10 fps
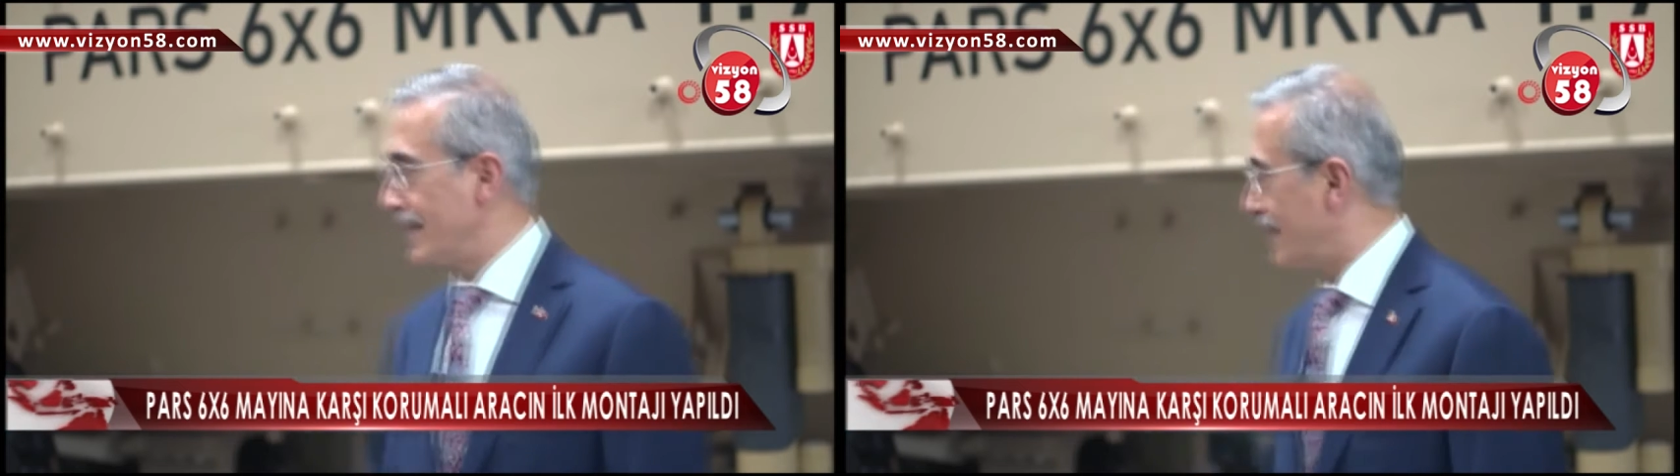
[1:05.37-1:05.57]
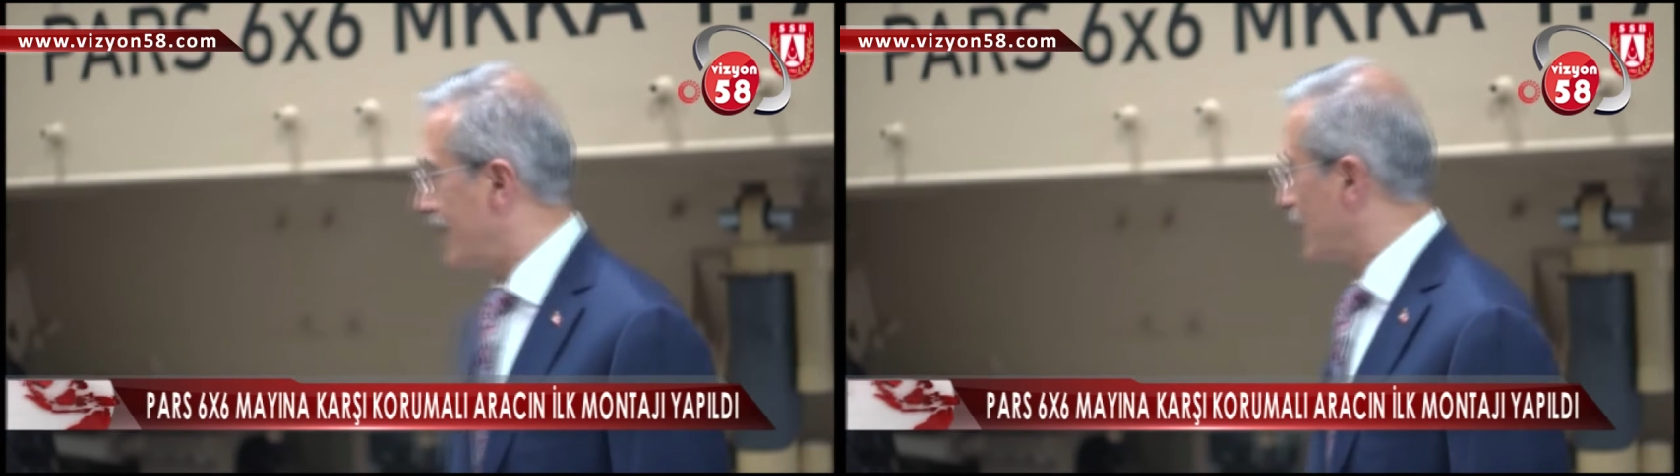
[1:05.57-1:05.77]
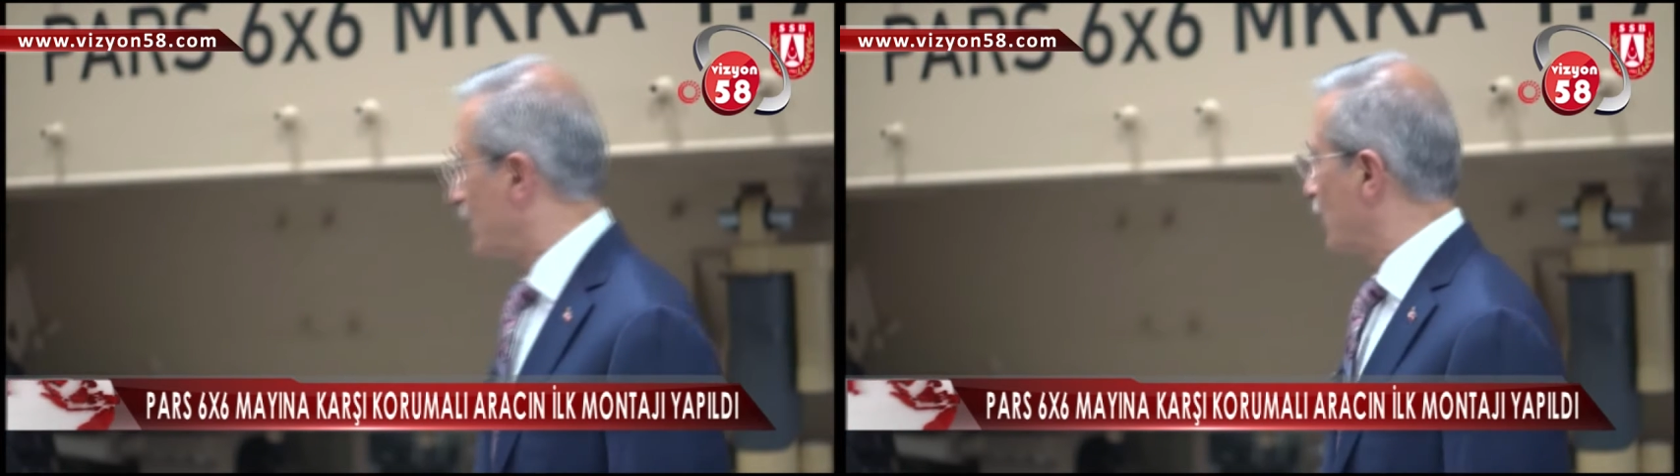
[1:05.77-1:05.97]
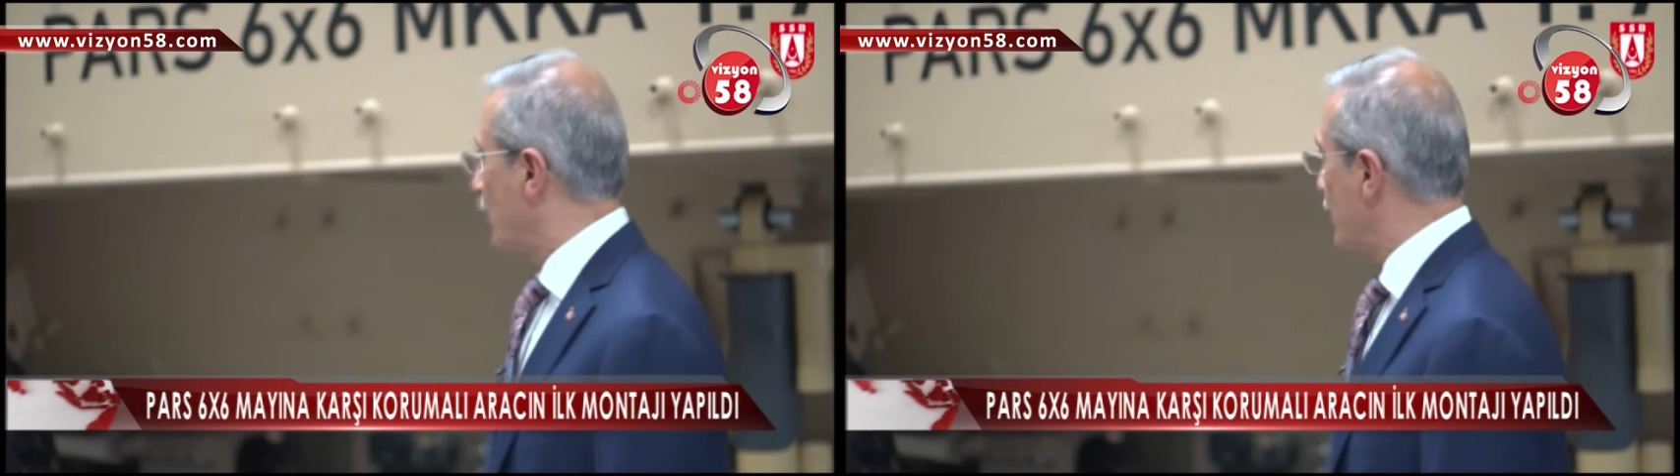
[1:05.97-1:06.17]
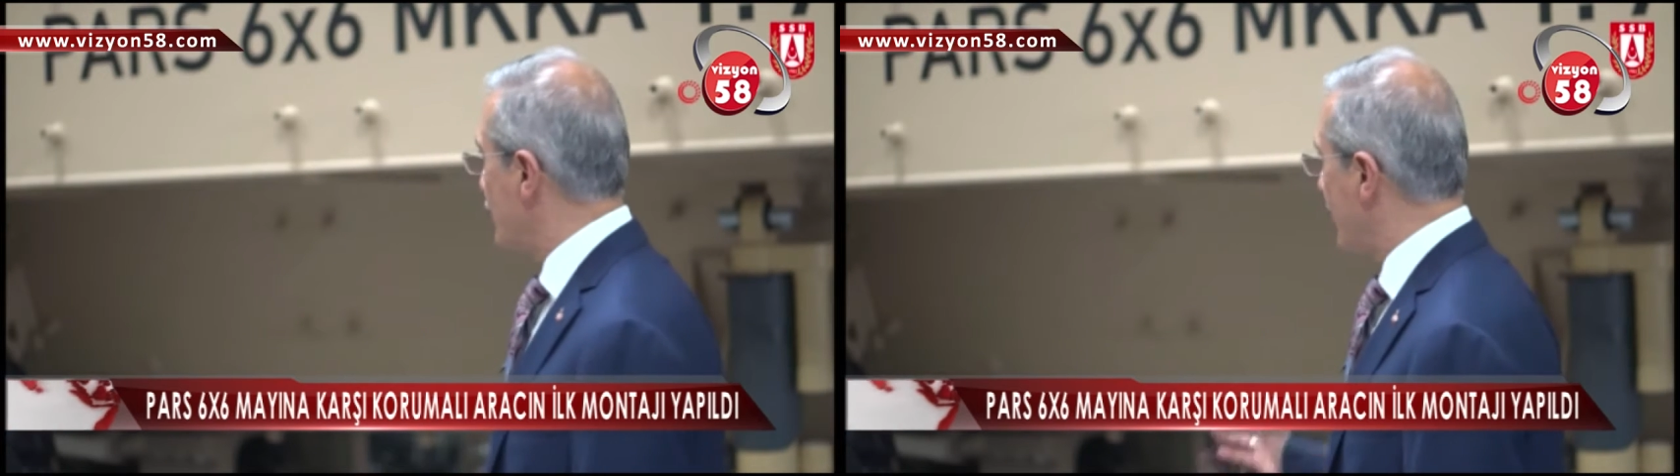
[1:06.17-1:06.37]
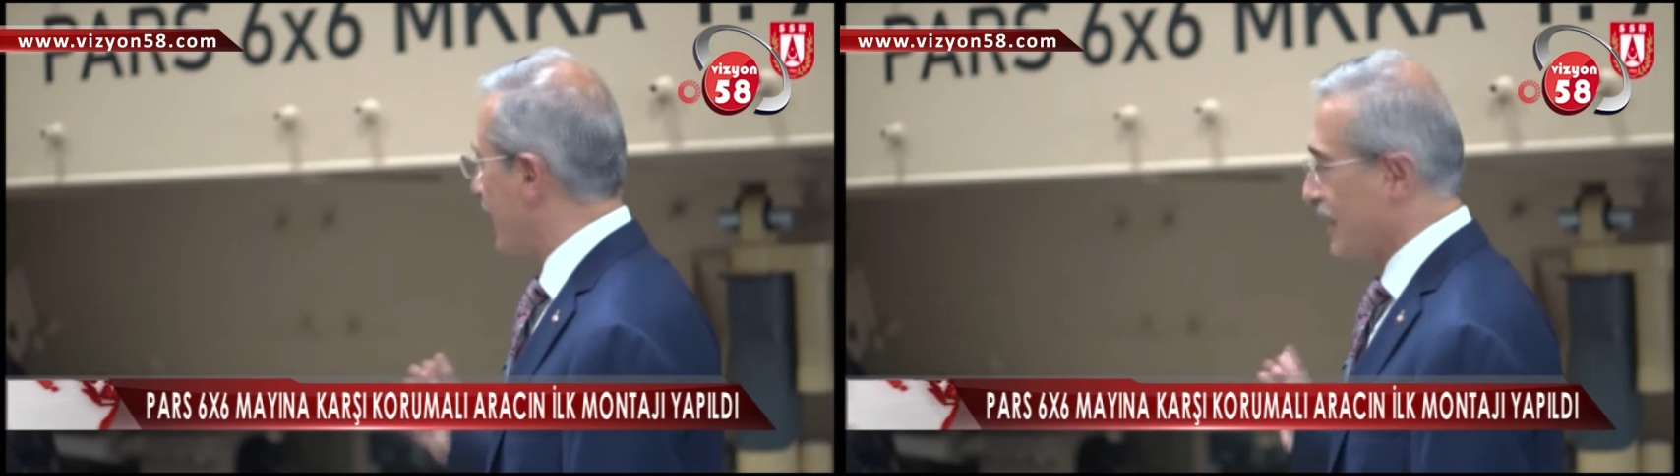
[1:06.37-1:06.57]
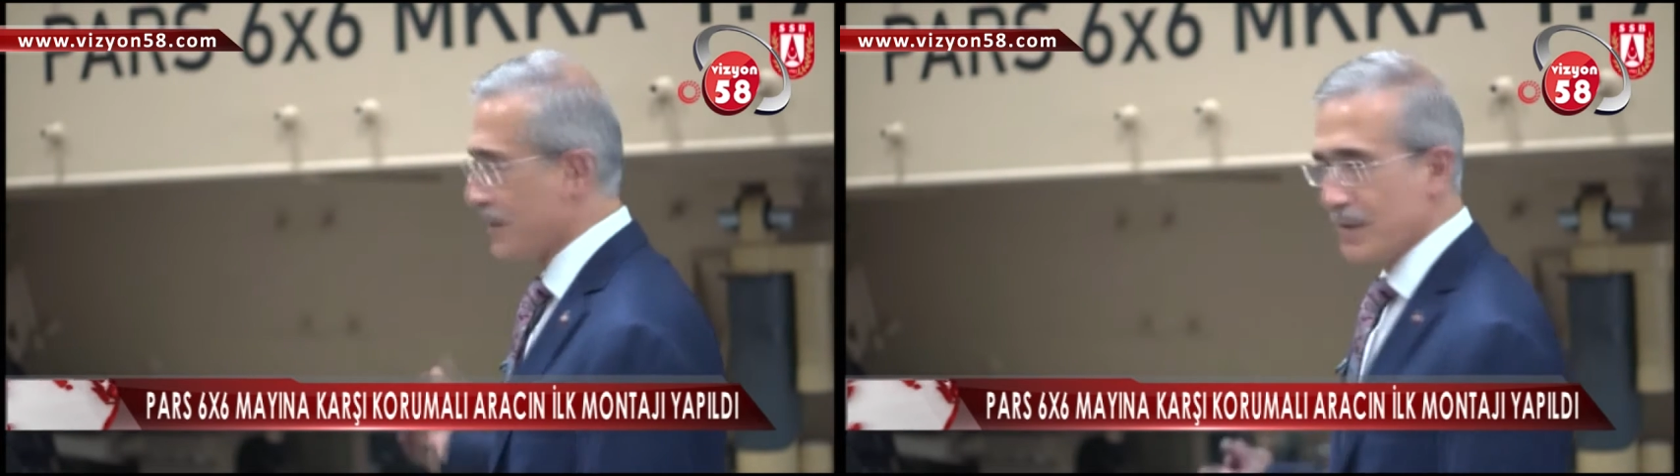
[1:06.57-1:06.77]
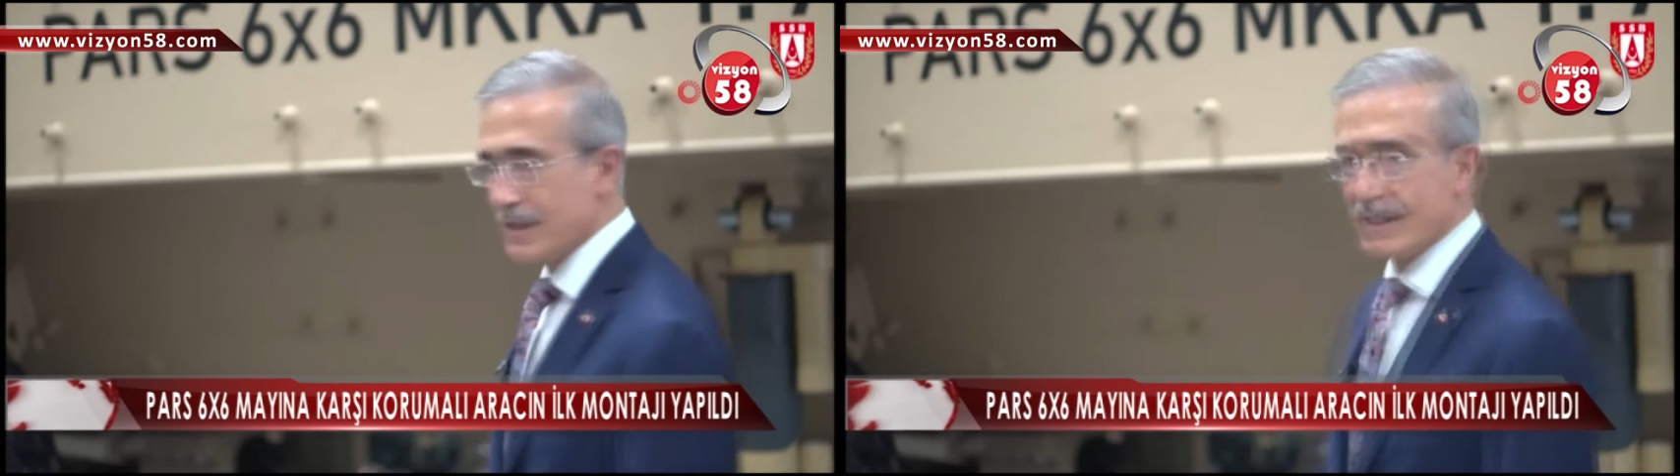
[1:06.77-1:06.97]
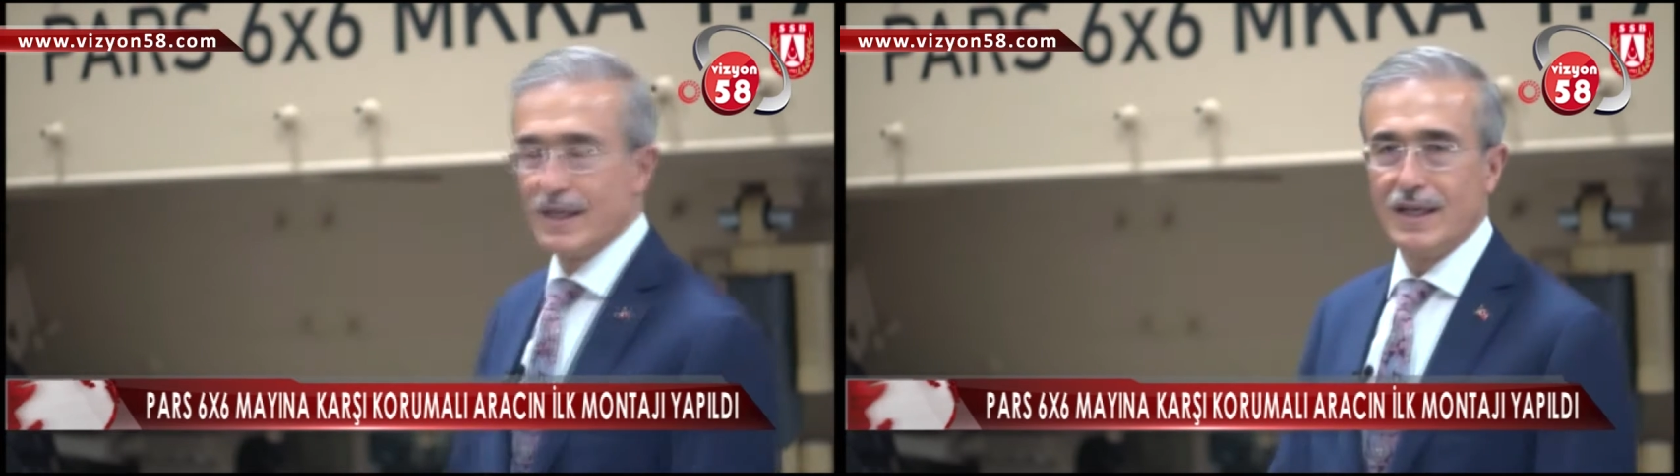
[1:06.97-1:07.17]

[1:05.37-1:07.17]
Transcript: testlerinde bulunuyoruz ve aracımız